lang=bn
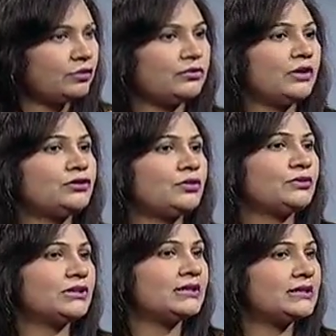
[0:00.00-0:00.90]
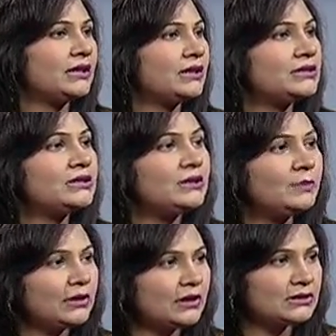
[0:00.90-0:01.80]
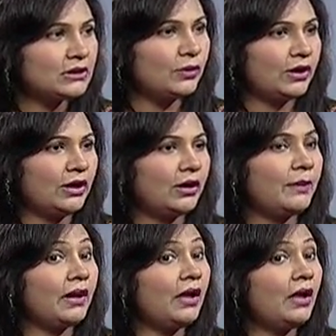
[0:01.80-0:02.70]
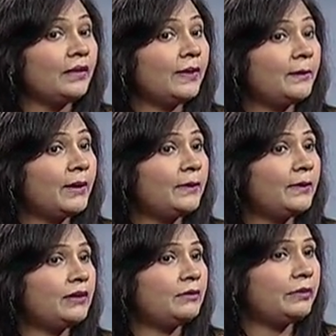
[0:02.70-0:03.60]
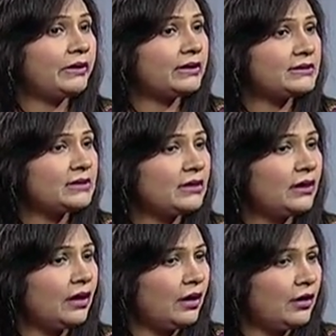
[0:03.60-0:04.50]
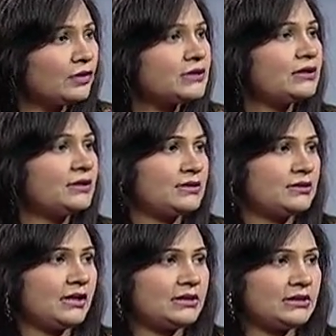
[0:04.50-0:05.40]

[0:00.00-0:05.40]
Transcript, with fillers: এন্ডোক্রাইন সমস্যা আছে কিনা সে টিবিতে ছিল কিনা বা তার বারবার প্রেগনেন্সি লসের হিস্ট্রি